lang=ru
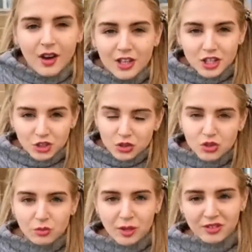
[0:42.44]
Я же
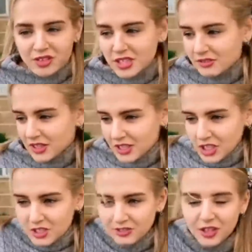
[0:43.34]
тоже умею танцевать,
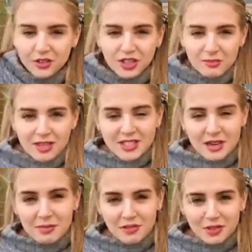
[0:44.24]
я же в народном
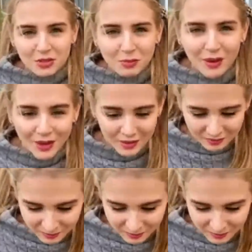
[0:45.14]
ансамбле выступаю.